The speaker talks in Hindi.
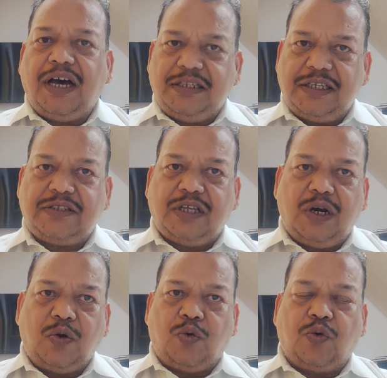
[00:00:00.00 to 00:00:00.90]
अधिकतर
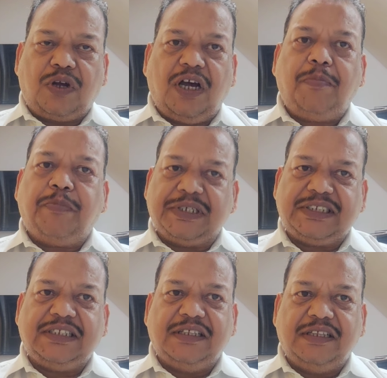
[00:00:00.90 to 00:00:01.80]
लोगों का
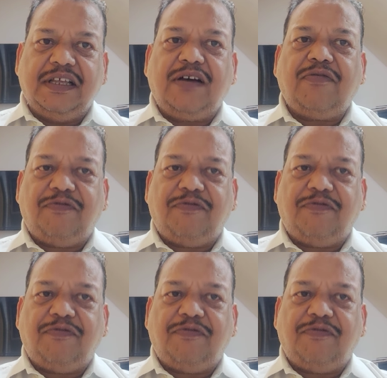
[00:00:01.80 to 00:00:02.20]
पसंदीदा